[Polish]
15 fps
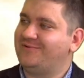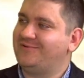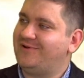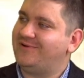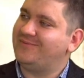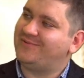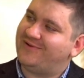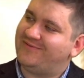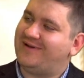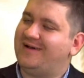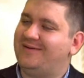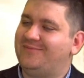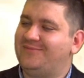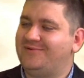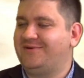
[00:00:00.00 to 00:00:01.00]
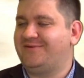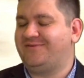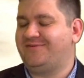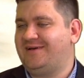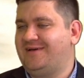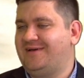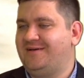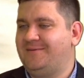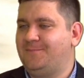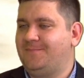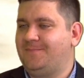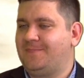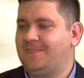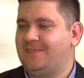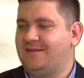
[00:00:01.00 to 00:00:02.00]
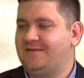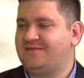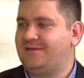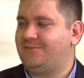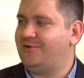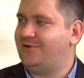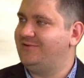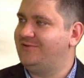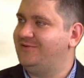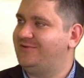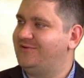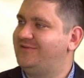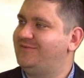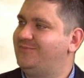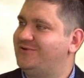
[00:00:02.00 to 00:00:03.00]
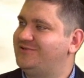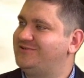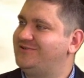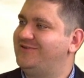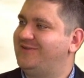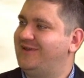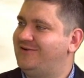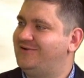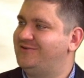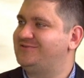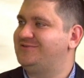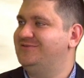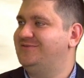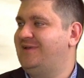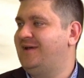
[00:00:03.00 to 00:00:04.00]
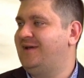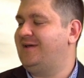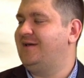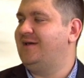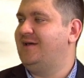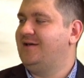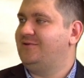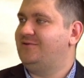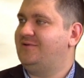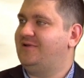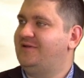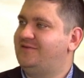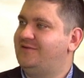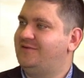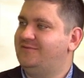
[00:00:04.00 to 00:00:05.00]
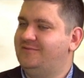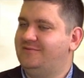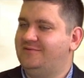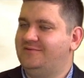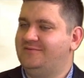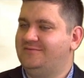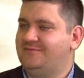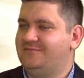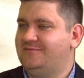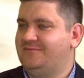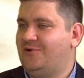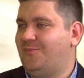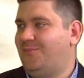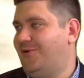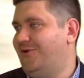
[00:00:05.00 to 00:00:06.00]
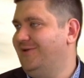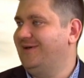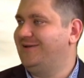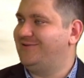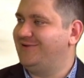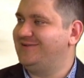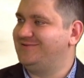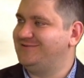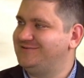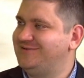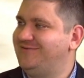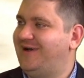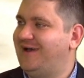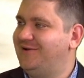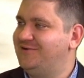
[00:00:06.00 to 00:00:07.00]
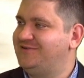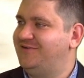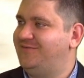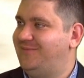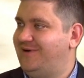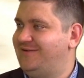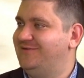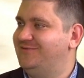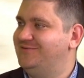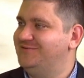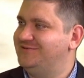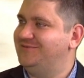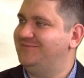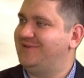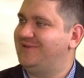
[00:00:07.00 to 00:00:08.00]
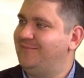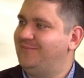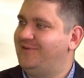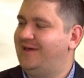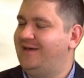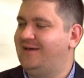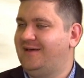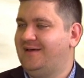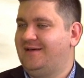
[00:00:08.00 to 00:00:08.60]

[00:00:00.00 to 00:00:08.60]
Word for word: budowa budowa mm, samochodu to jest początek kosztów. Tak? Mhm. Tutaj są mm, opony, które zużywają się w bardzo dużym tempie.